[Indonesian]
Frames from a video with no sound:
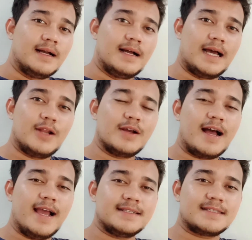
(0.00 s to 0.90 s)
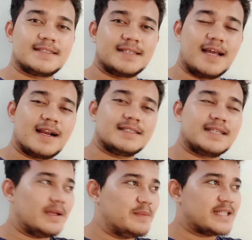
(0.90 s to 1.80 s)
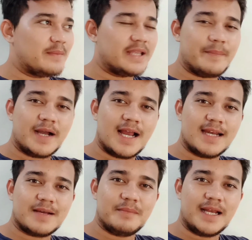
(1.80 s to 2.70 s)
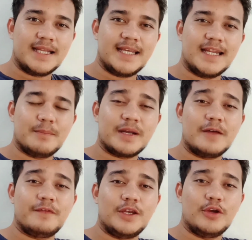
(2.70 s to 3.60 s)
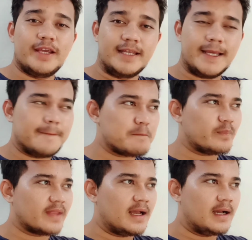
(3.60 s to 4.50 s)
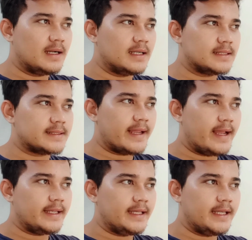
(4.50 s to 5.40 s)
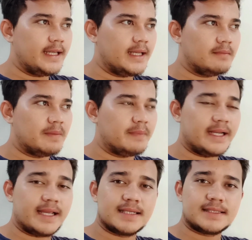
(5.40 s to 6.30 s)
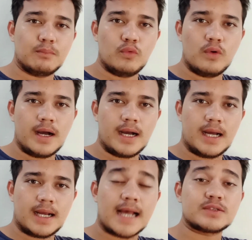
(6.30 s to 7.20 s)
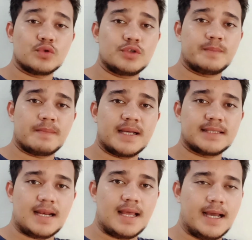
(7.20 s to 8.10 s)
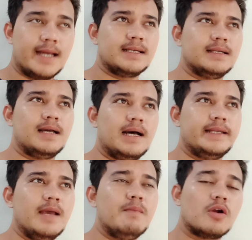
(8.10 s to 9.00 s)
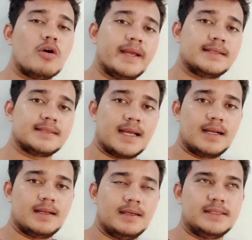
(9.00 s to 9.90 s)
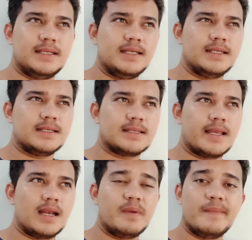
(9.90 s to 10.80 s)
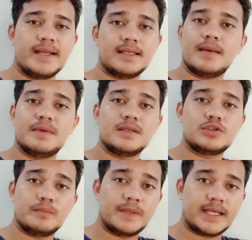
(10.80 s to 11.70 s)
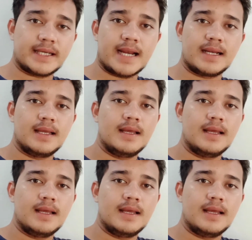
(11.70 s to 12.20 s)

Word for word: Halo guys, senang rasanya bisa menyapa kalian kembali dan pada video ini uh, saya ingin memberikan sebuah kasus permasalahan. Uh, dia berkomentar. Di sini saya lebih baik tidak mencuplikan